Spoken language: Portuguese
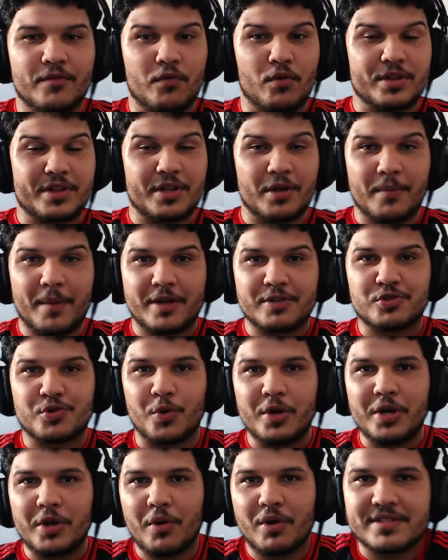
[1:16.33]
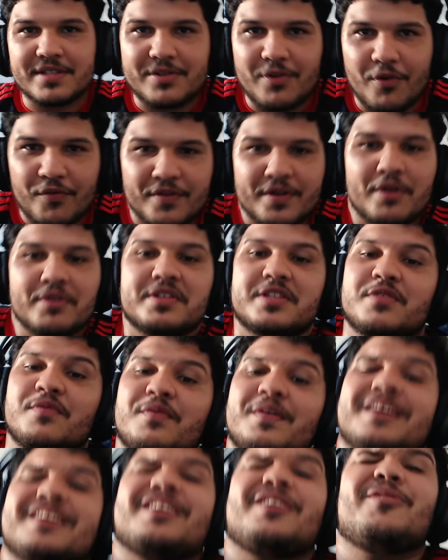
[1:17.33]
Vou ter uma escoliose até o final desse
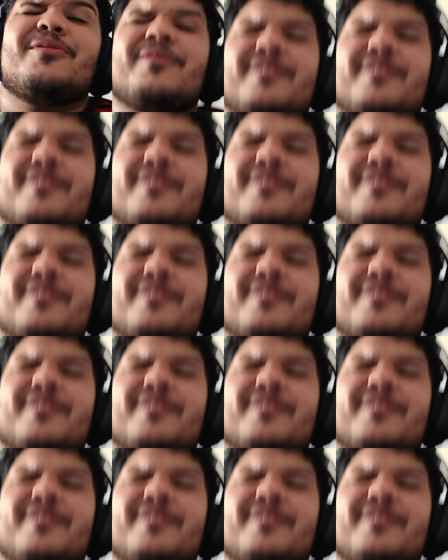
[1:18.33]
verão.